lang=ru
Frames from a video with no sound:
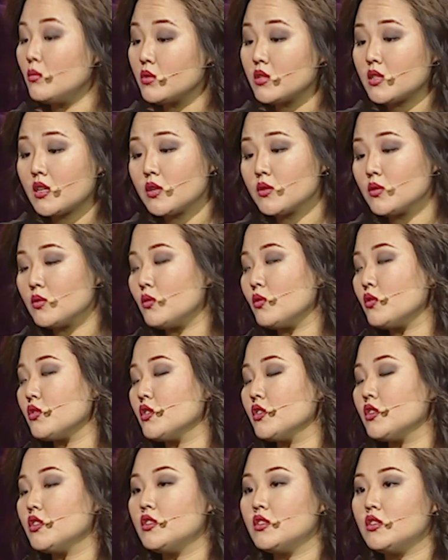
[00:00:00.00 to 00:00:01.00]
ему сразу
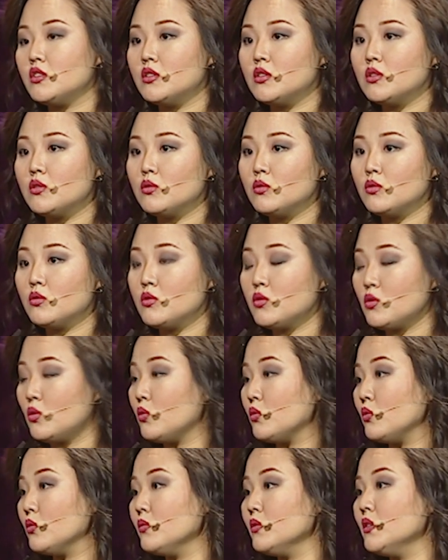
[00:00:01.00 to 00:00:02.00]
сложные книги даю, то есть
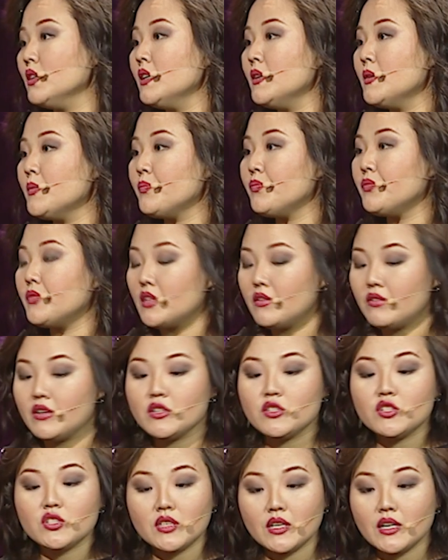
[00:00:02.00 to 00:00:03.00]
сходу
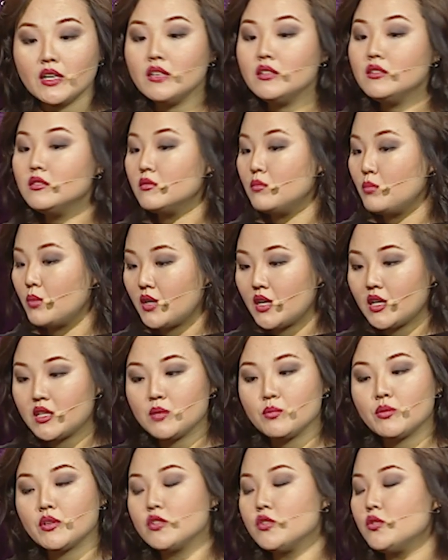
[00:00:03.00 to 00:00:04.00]
давай читай, пока
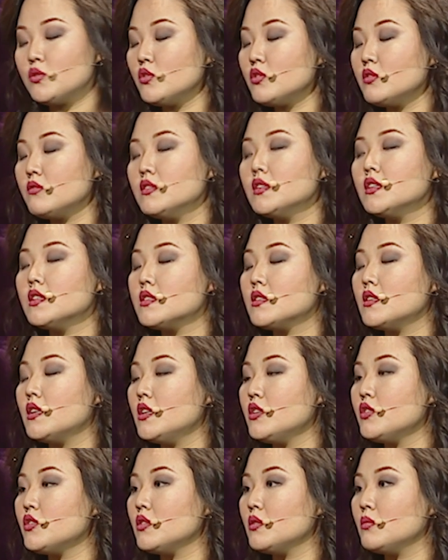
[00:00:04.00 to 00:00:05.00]
не прочтешь, двигаться
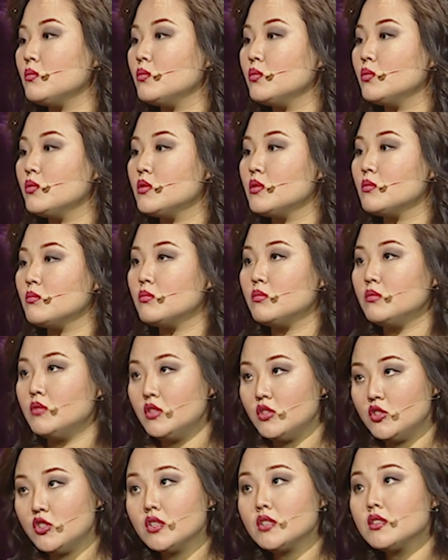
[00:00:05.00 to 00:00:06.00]
дальше не будем.
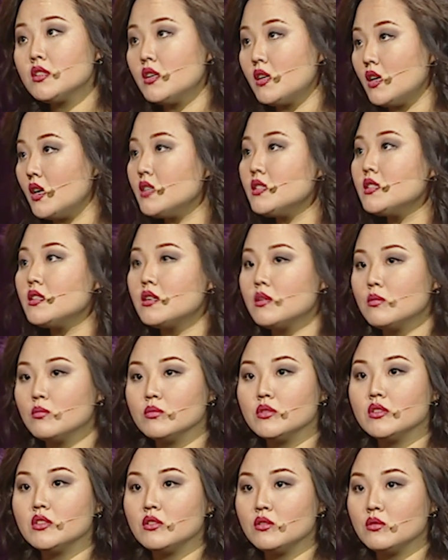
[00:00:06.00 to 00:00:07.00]
Есть человек с
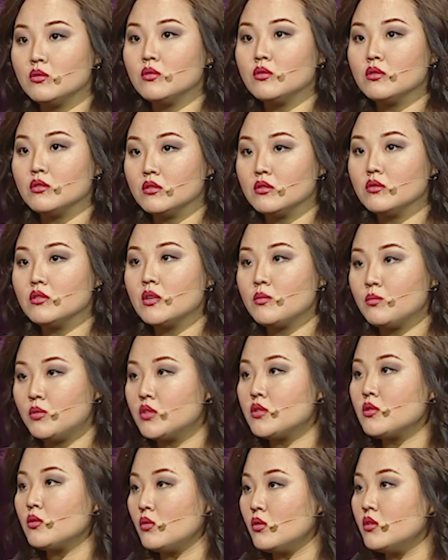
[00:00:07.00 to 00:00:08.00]
характером, и он
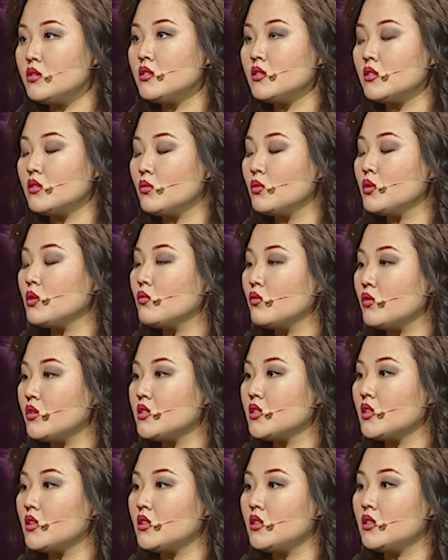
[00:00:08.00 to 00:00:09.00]
амбициозен, и у него
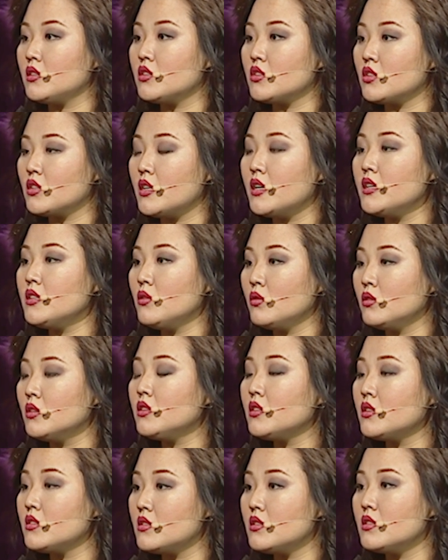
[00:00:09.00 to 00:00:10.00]
есть какие-то желания, он
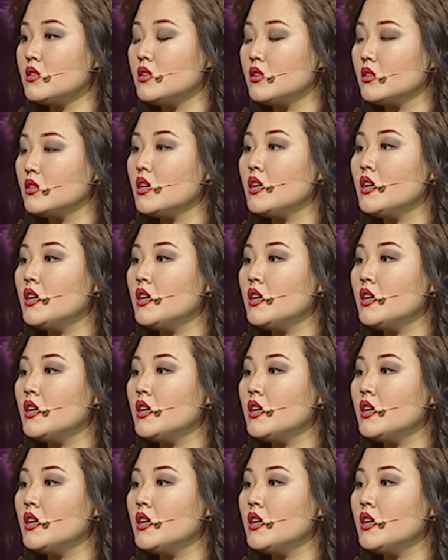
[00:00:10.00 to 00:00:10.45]
это делает.